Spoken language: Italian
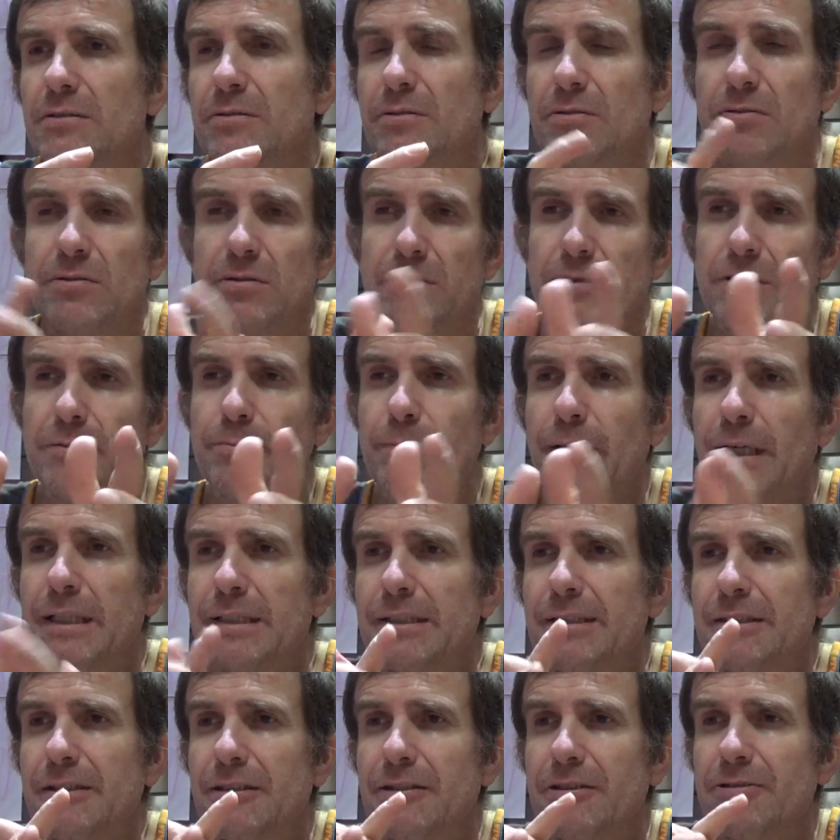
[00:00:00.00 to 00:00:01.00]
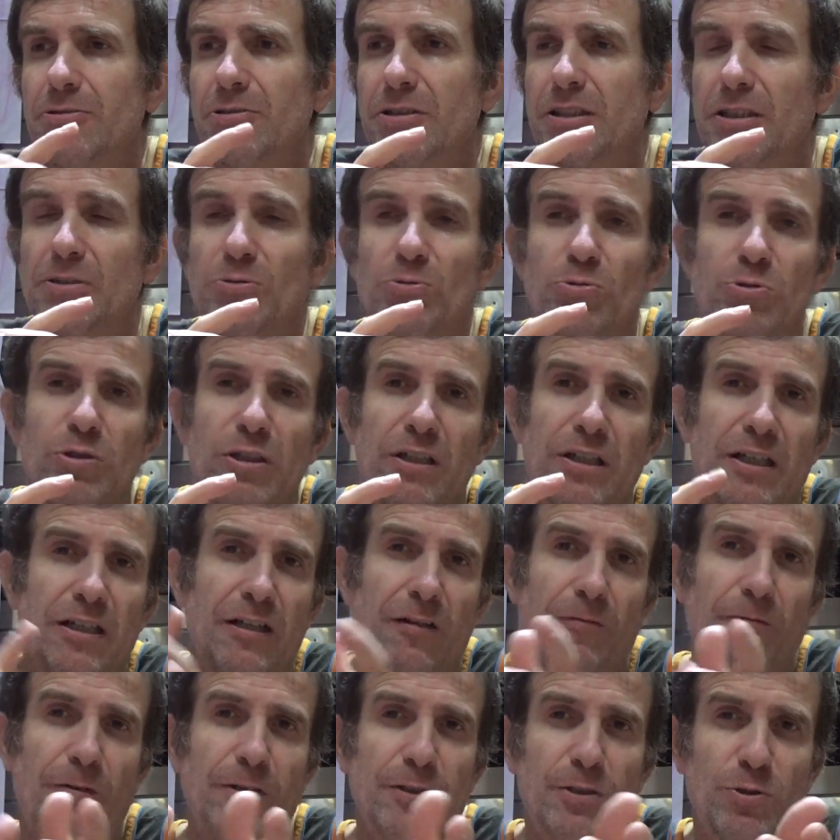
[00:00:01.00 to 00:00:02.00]
il dottor Di Basi ci ha detto che è inutile che
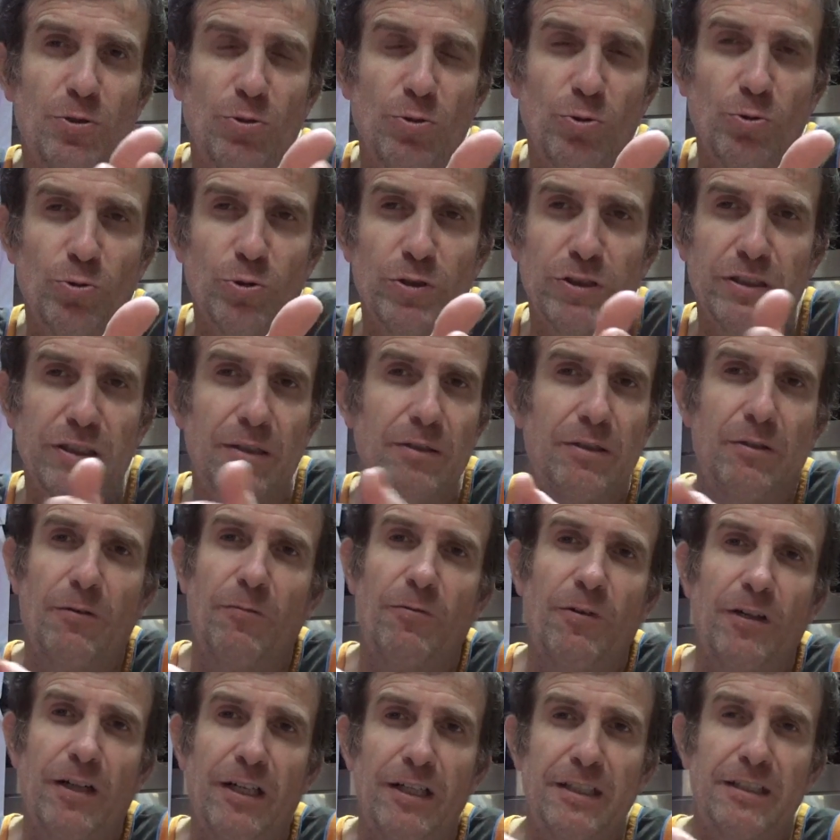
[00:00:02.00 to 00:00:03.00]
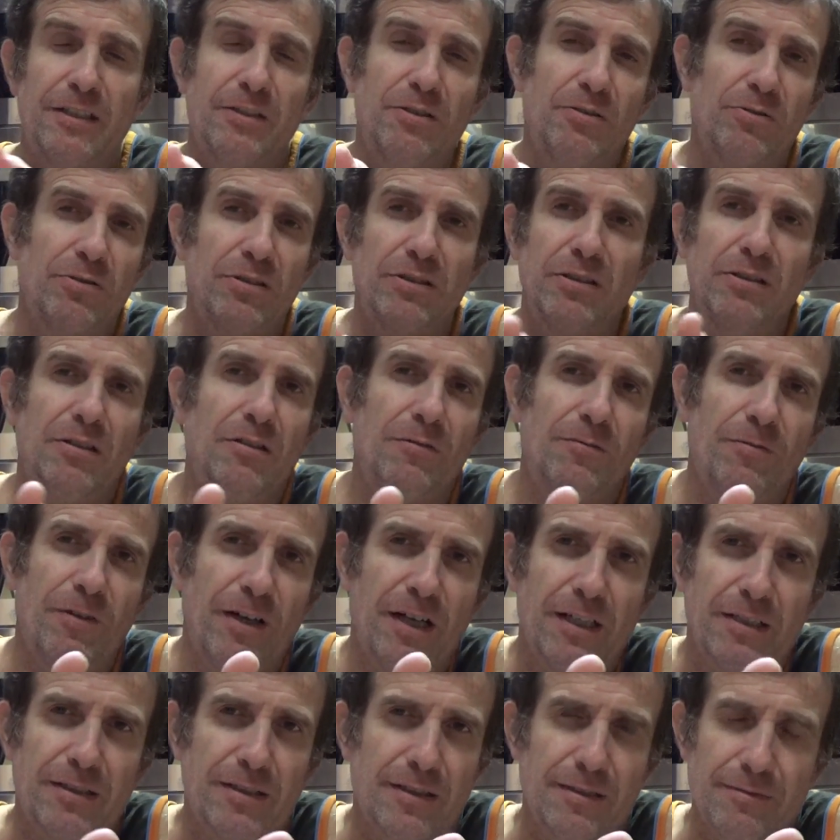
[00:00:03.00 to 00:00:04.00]
la fa solo Luisa, devo farla anch'io, quindi l'ho
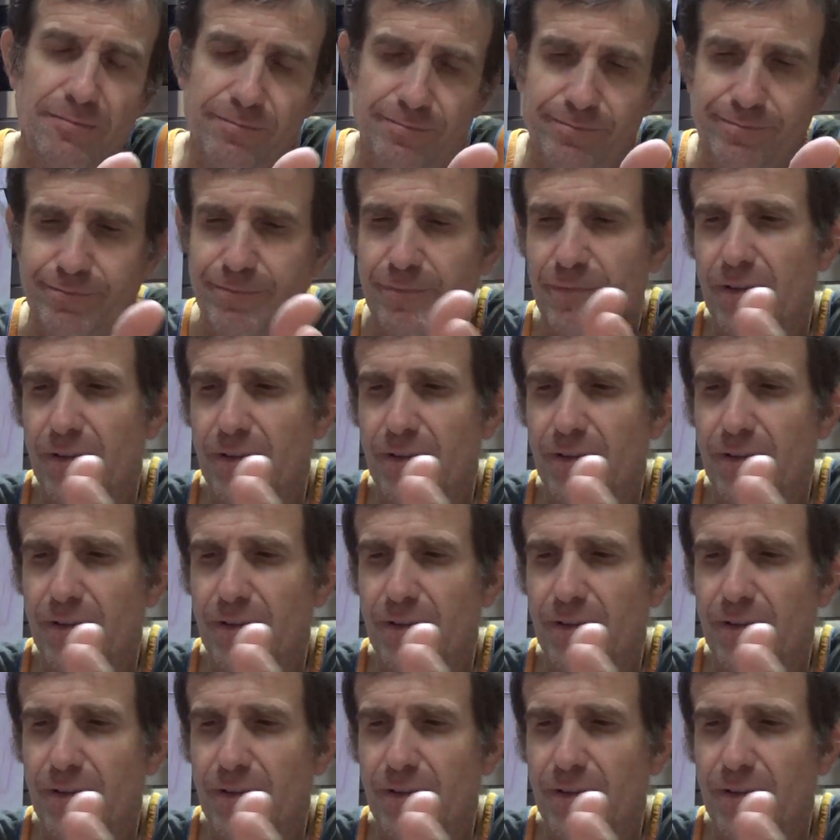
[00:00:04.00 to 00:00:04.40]
fatta.